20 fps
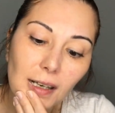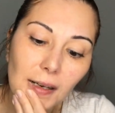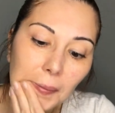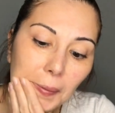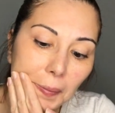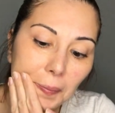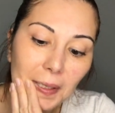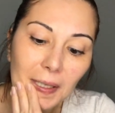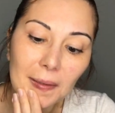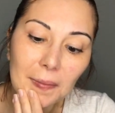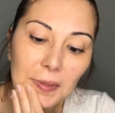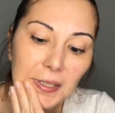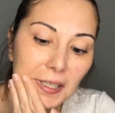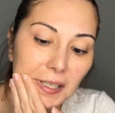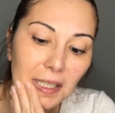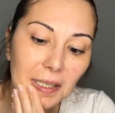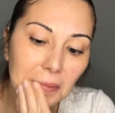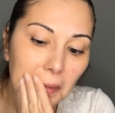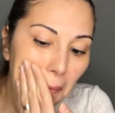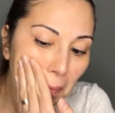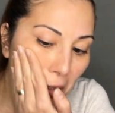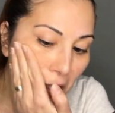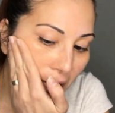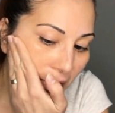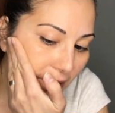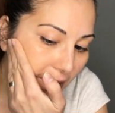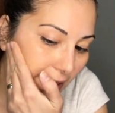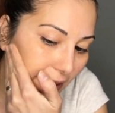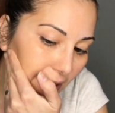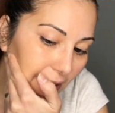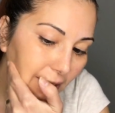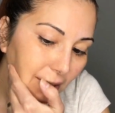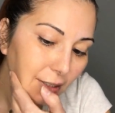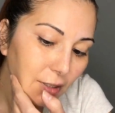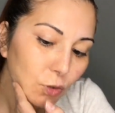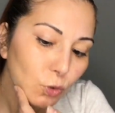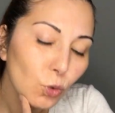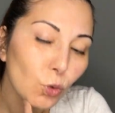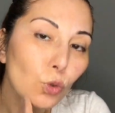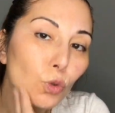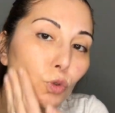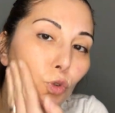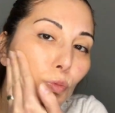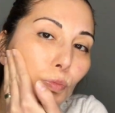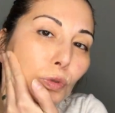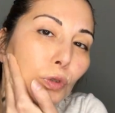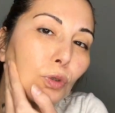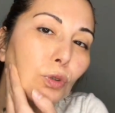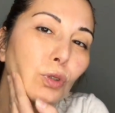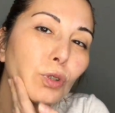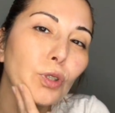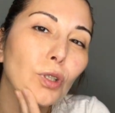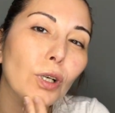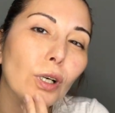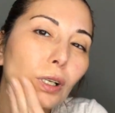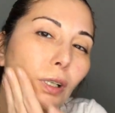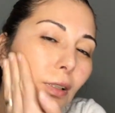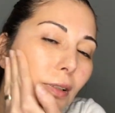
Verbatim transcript: Ama benim cildime biraz turuncumsu duruyor.